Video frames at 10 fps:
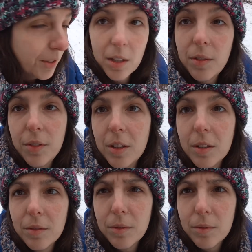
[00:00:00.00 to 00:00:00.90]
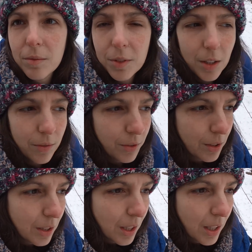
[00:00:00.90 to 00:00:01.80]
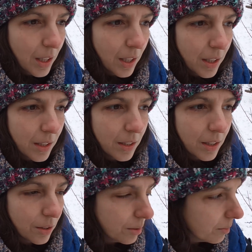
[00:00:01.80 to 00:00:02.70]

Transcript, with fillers: w tej chwili. W tej chwili. I kiedy o